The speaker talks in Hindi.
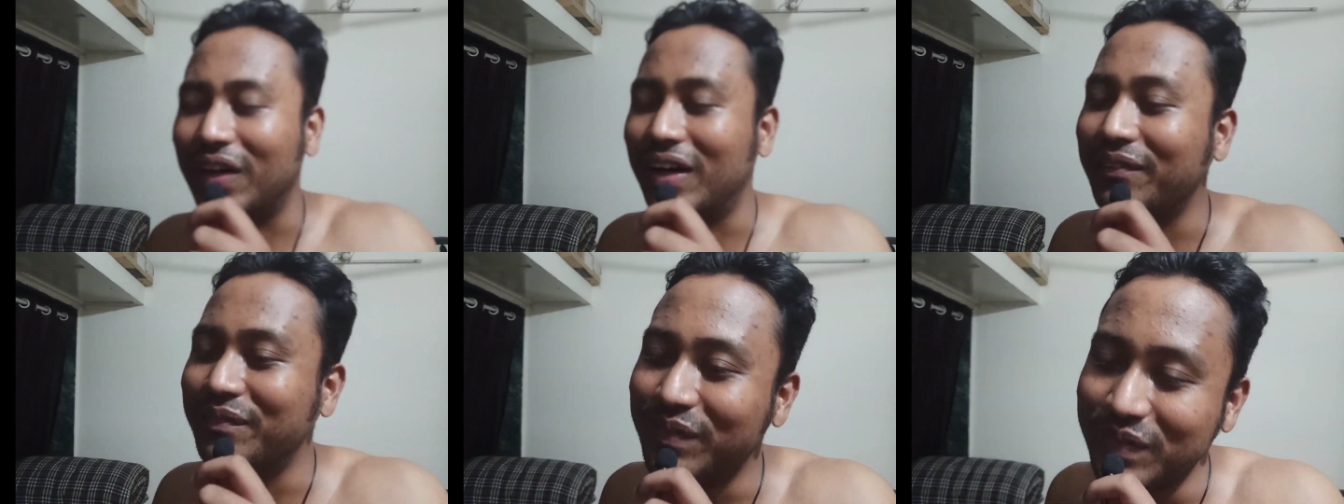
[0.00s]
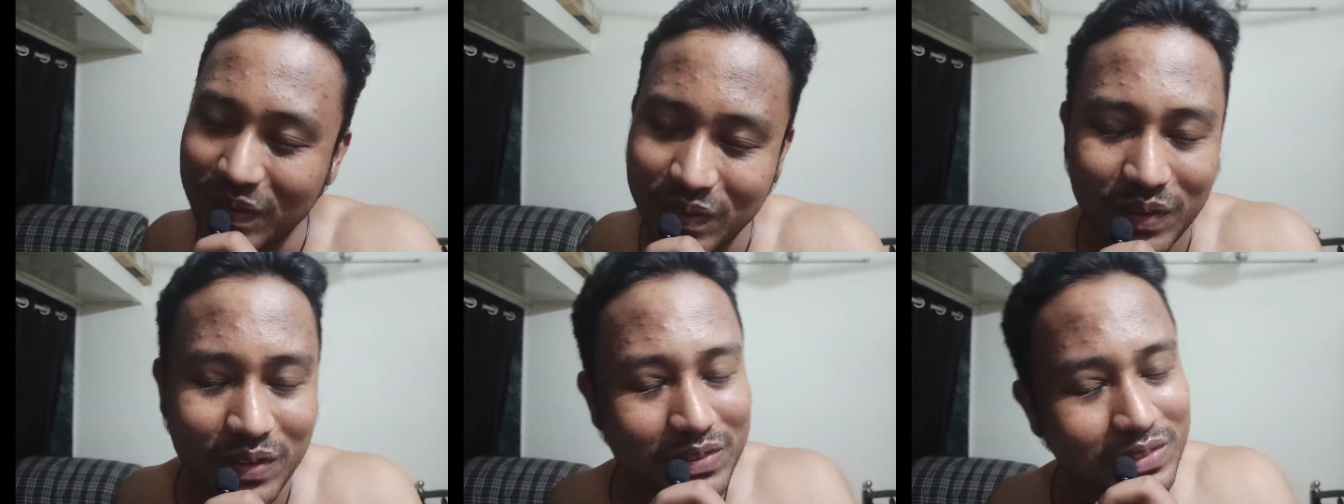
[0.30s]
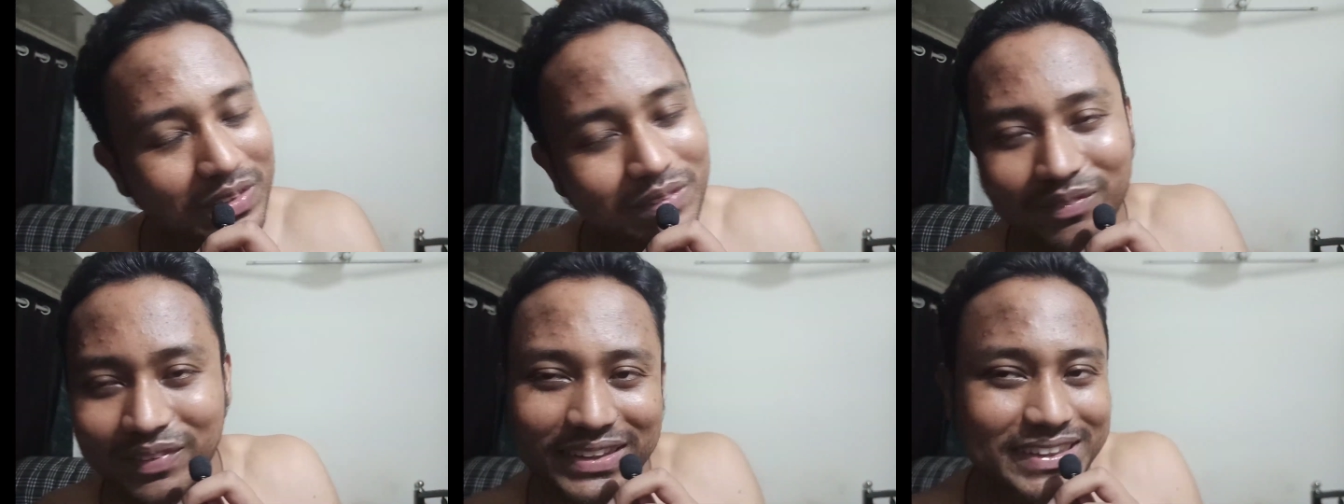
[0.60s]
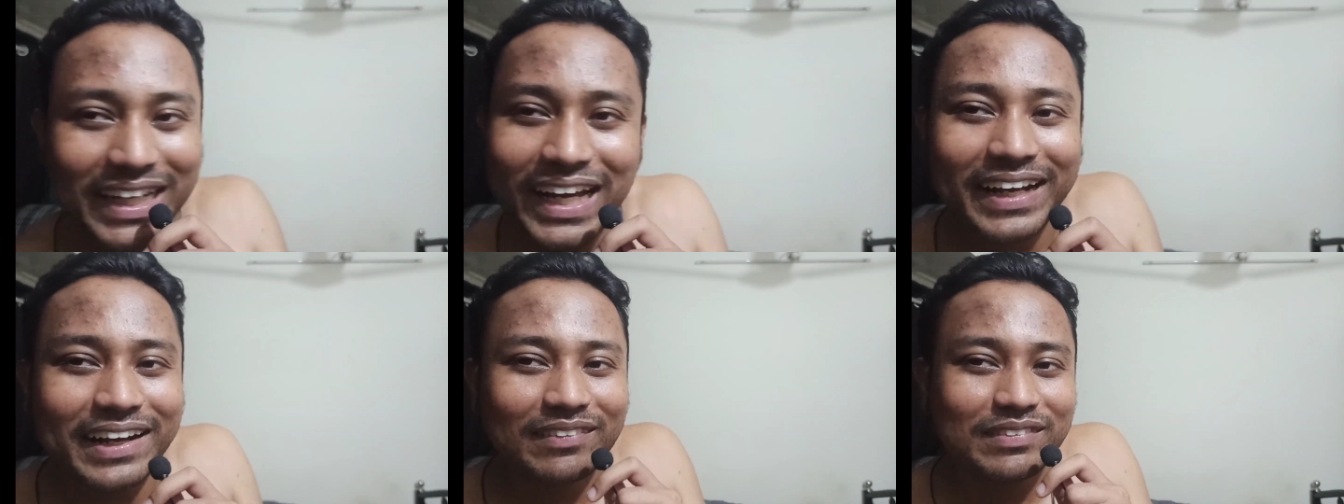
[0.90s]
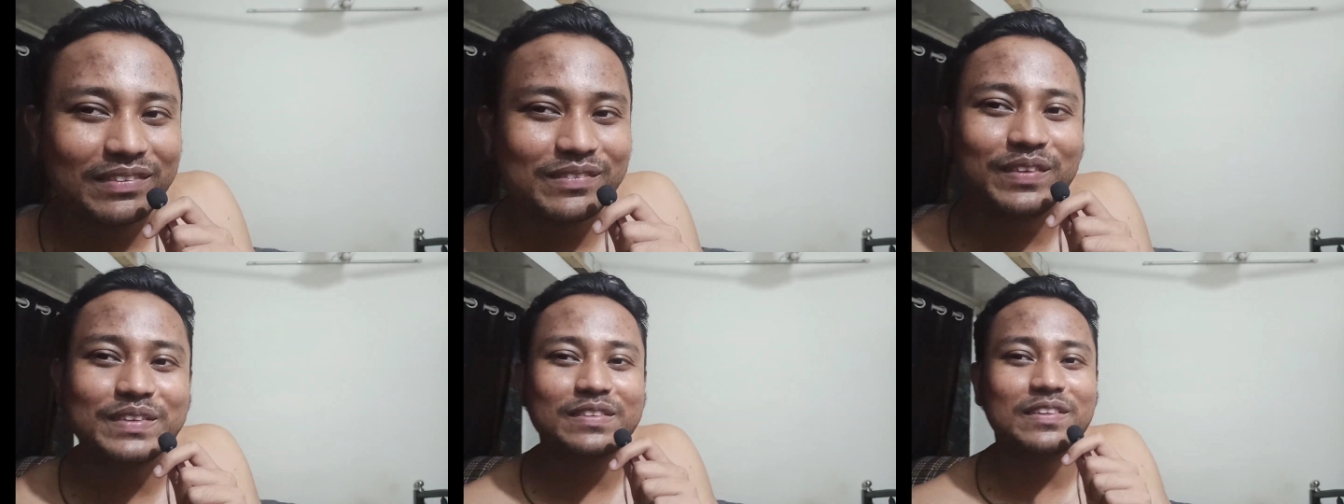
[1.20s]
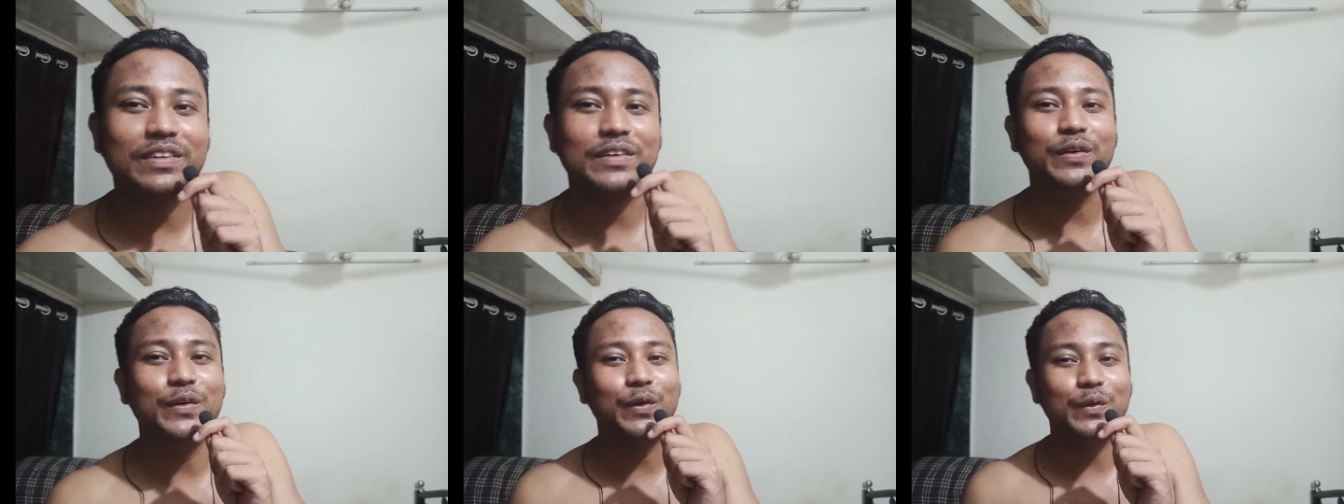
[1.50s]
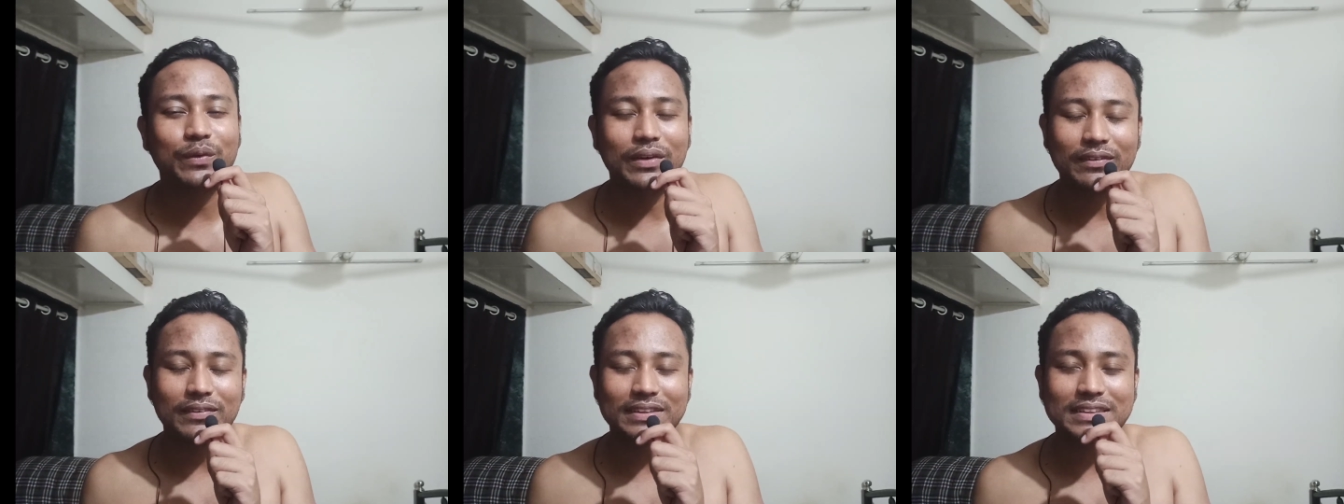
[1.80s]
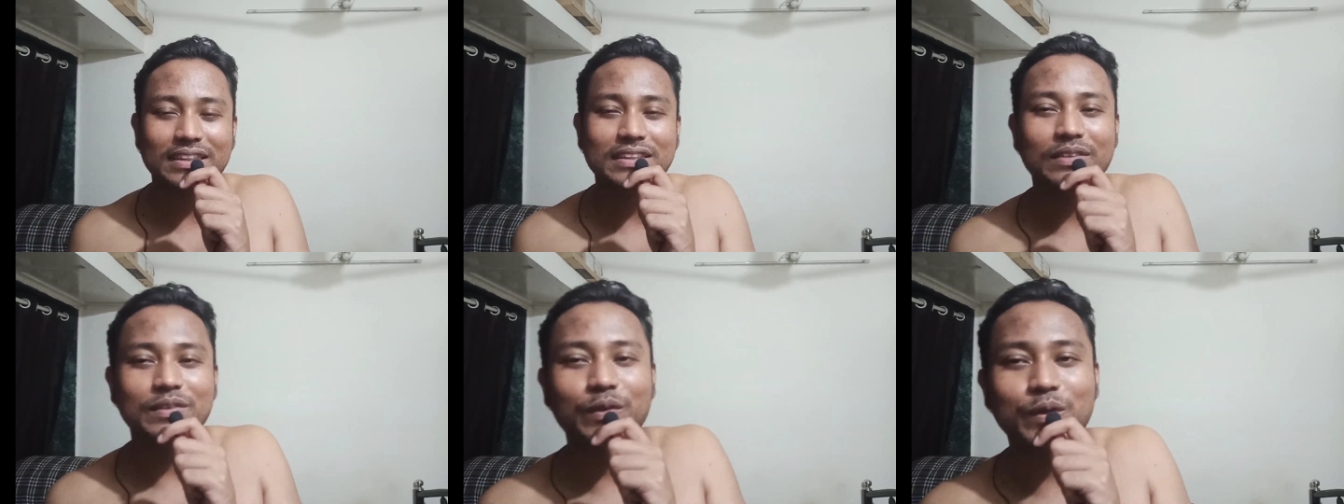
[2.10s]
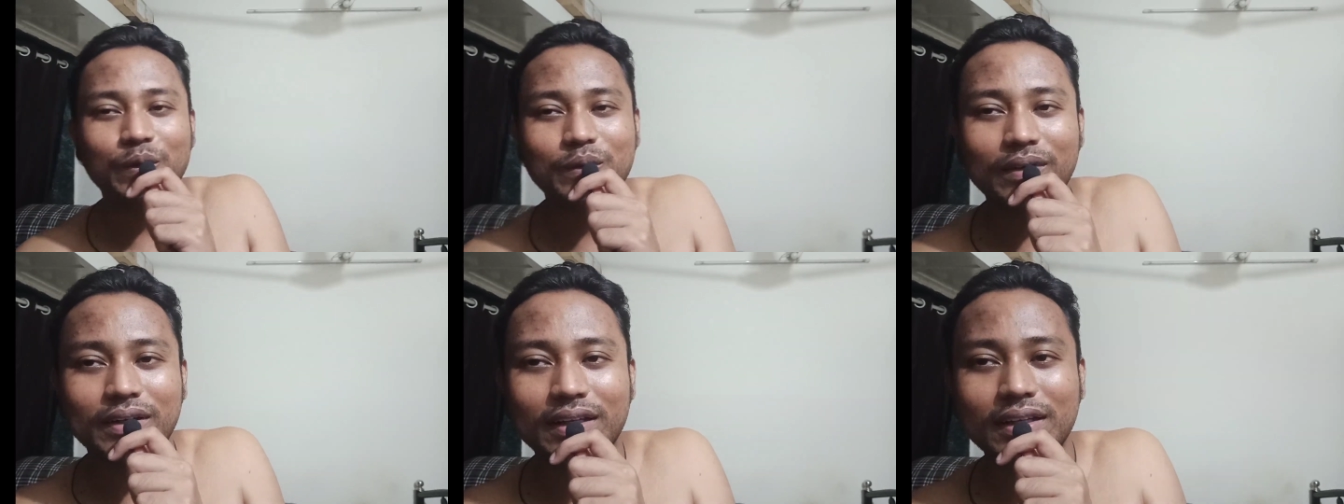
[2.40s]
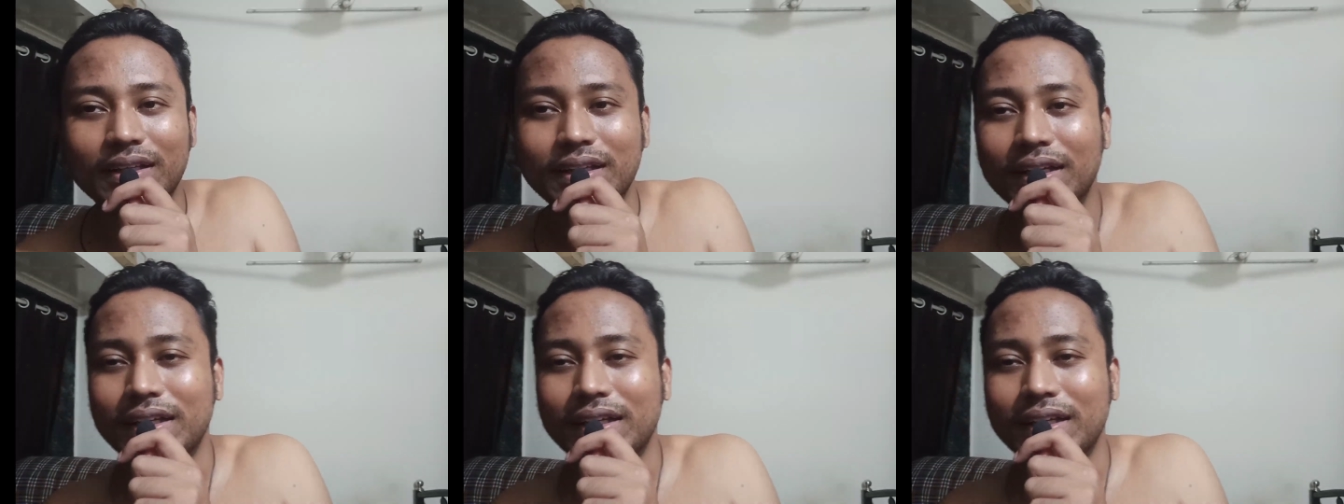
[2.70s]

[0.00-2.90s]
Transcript: अब तो दोस्तों मज़ा आएगा बिग बॉस में यूट्यूबर वर्सेस यूट्यूबर